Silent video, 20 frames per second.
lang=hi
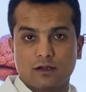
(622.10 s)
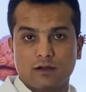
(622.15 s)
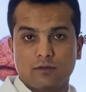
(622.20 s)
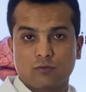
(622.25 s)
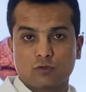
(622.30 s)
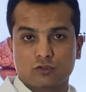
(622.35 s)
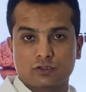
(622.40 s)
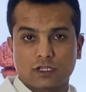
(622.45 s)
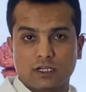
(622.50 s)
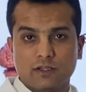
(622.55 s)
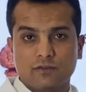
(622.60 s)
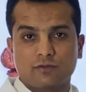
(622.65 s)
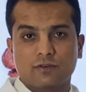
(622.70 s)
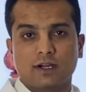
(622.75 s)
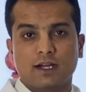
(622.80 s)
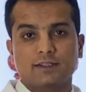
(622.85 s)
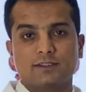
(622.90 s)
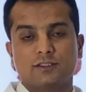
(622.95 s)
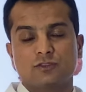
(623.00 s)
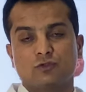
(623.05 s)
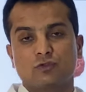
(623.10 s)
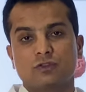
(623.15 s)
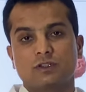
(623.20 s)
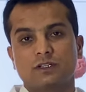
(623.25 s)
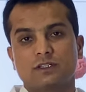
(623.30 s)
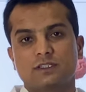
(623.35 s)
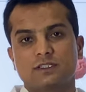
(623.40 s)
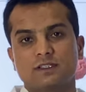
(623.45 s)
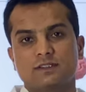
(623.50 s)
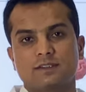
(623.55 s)
मुख्तलिफ काजेज़ हो
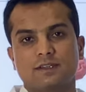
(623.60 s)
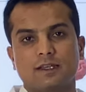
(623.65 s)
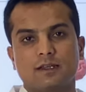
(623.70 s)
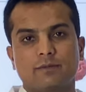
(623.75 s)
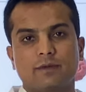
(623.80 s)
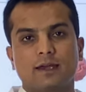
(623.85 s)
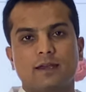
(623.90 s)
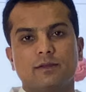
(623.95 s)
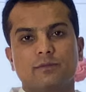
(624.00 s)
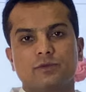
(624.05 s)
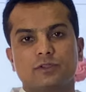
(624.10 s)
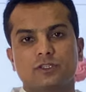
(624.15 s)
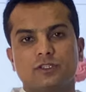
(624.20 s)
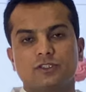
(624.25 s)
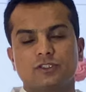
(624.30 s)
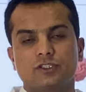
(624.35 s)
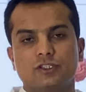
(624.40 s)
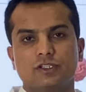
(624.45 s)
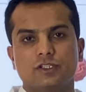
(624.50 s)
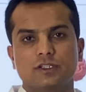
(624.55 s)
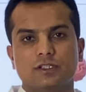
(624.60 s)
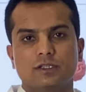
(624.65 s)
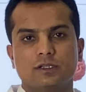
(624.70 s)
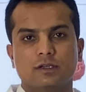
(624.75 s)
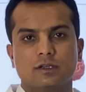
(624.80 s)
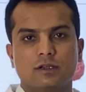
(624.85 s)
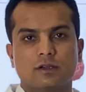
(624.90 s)
सकती हैं सेरीबेलम की इंजरी की